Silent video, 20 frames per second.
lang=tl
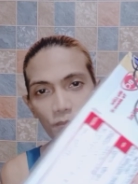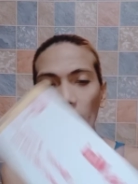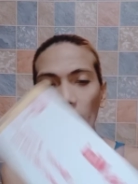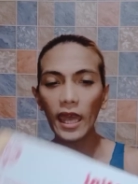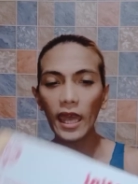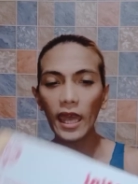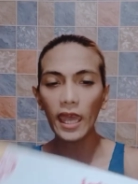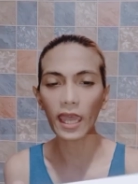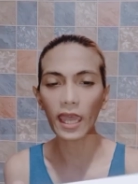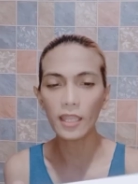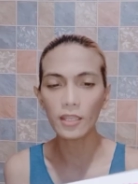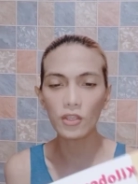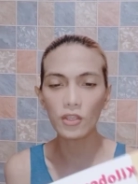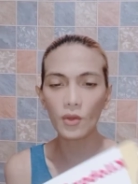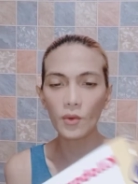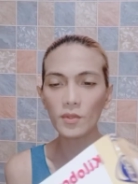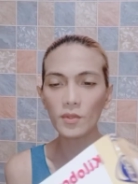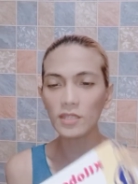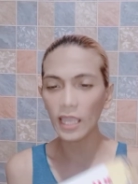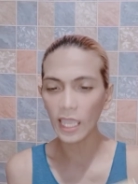and
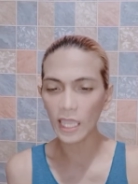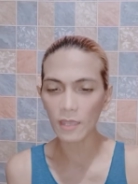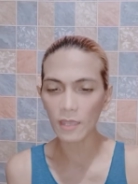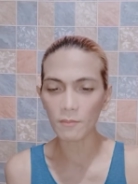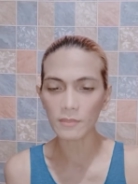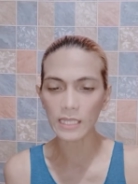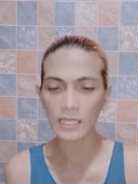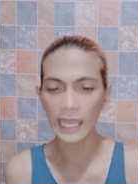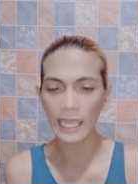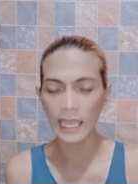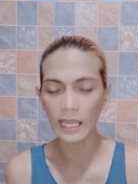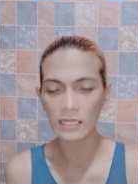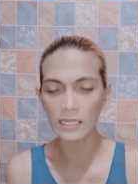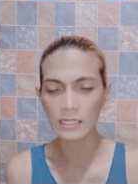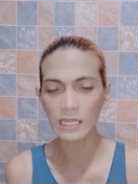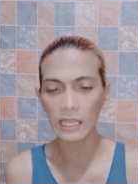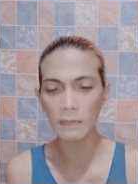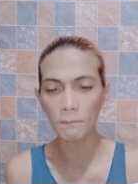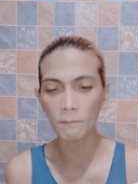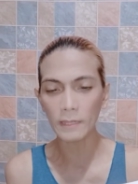yung name ng
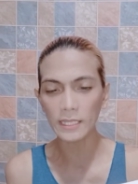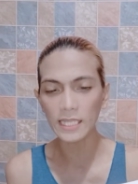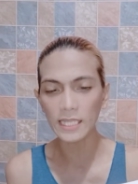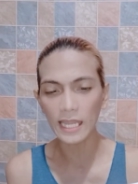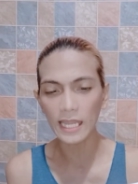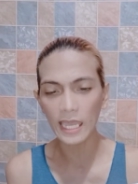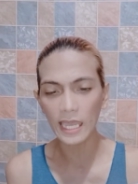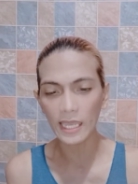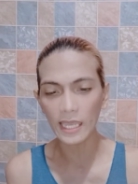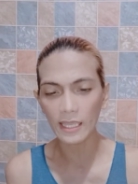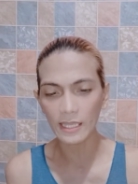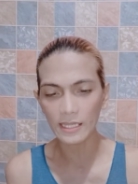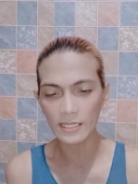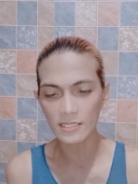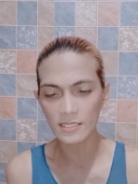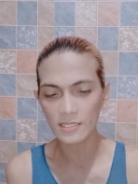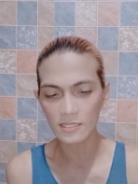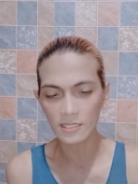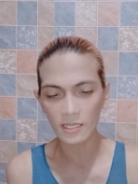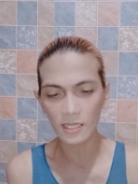nagpadala
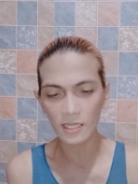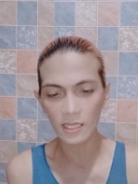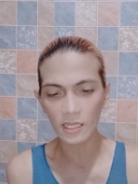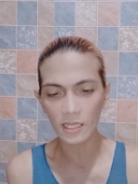is si